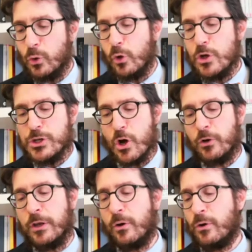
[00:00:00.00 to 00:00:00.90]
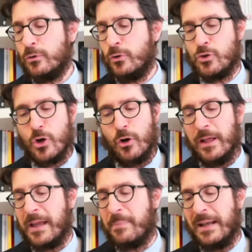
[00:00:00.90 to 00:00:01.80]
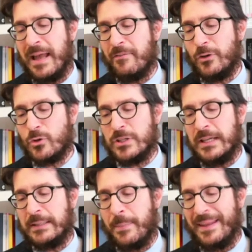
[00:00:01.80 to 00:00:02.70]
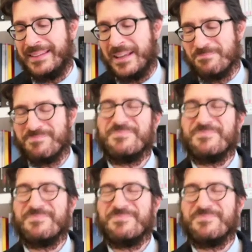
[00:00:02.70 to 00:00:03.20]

dolce e occhi color nocciola che brillavano ostinatamente.